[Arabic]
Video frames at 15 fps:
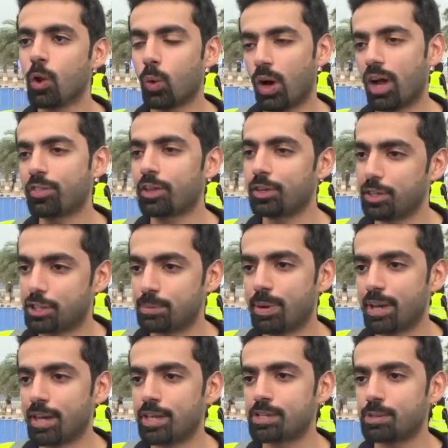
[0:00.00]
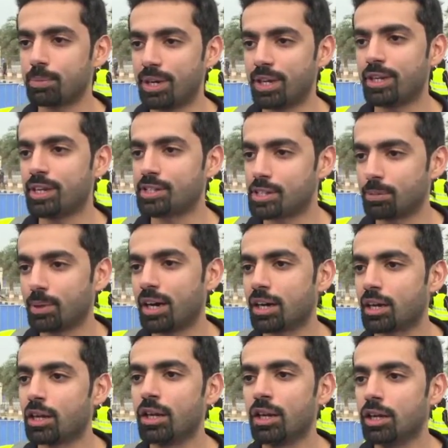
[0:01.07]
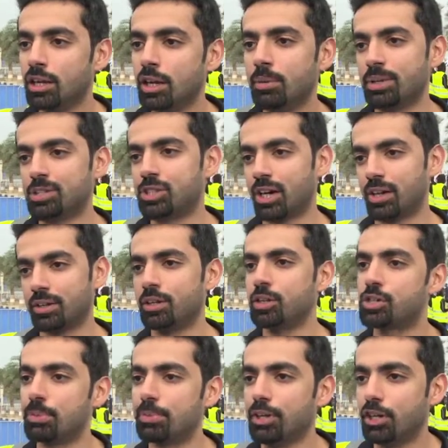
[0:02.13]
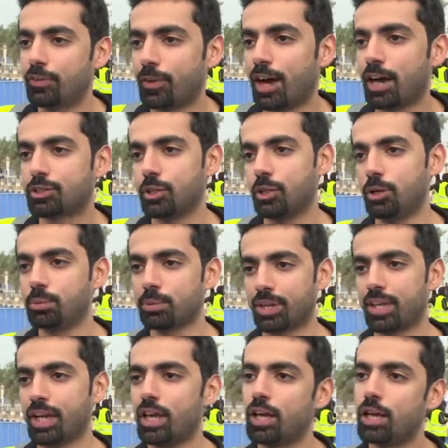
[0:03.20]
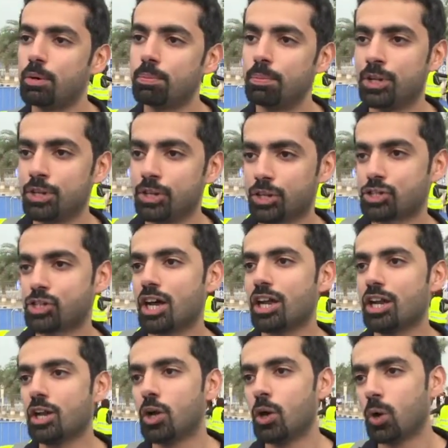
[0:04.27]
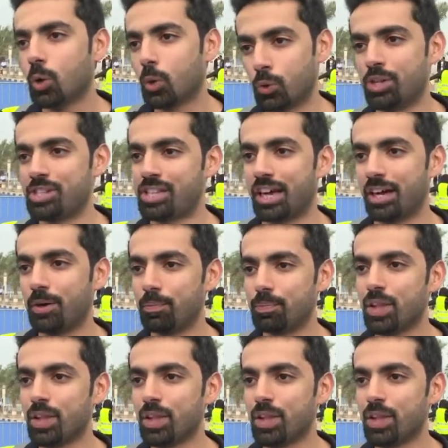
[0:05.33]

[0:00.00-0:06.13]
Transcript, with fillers: وايضا يتميز بان السباق للمجان لجميع الفئات العمريه من رجال ونساء.